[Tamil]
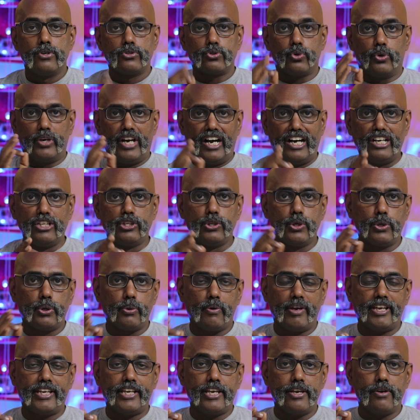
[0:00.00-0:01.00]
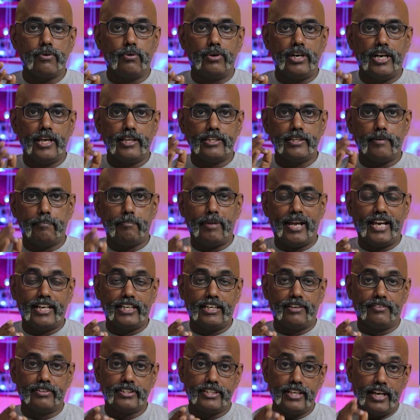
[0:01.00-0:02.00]
ஸோ எழுநூறுவாய்க்கு உள்ள இந்த
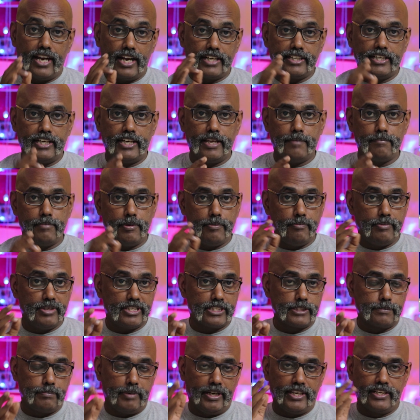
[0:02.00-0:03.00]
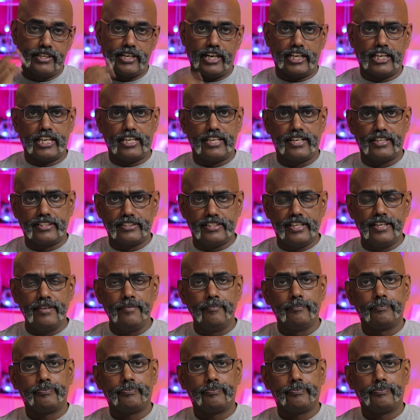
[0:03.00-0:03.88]
பிளானில் வந்து ஹண்ட்ரட் எம்பிபிஎஸ் ஸ்பீட் கிடைக்க இருக்குது